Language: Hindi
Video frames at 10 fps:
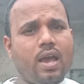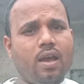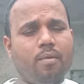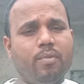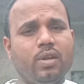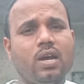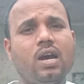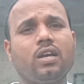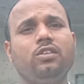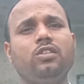बिना
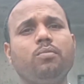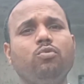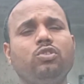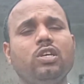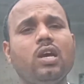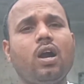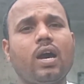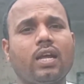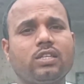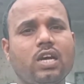किसी से पूछे अगर
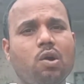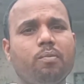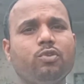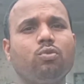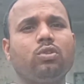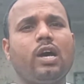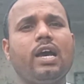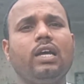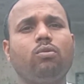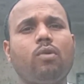अच्छा ऑफिस होता
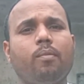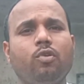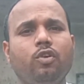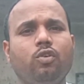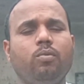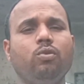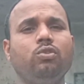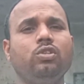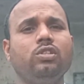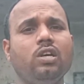है तो आप लोग इंटरव्यू
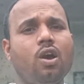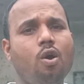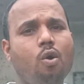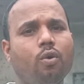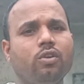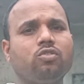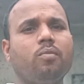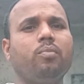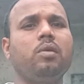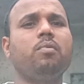दीजिए और इस
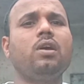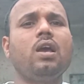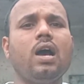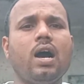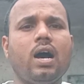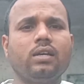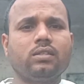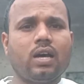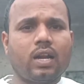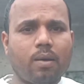कंपनी में
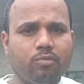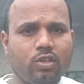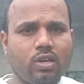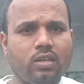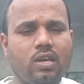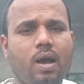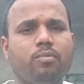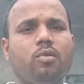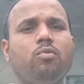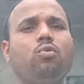आराम से जाइए आप
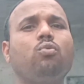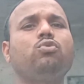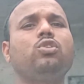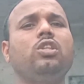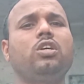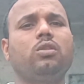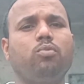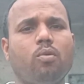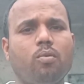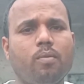सभी को कुछ दिक्कत
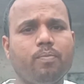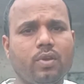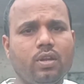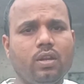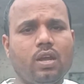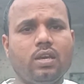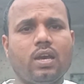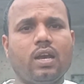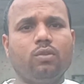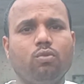प्रॉब्लम नहीं
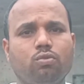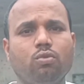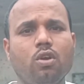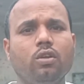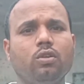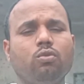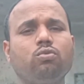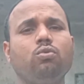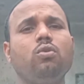आएगा दोस्तों तो दोस्तों